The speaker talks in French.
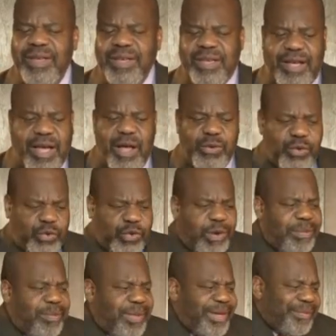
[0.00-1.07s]
que quand nous
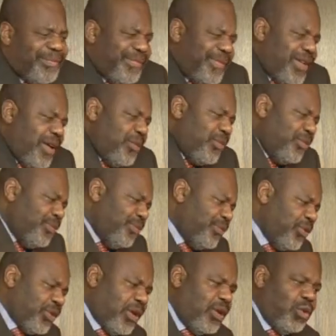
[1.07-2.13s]
sommes même dans
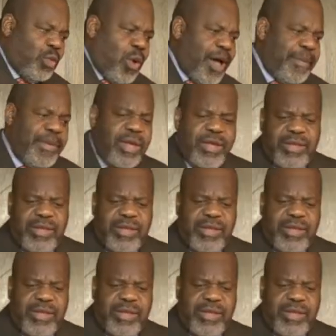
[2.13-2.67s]
notre endroit,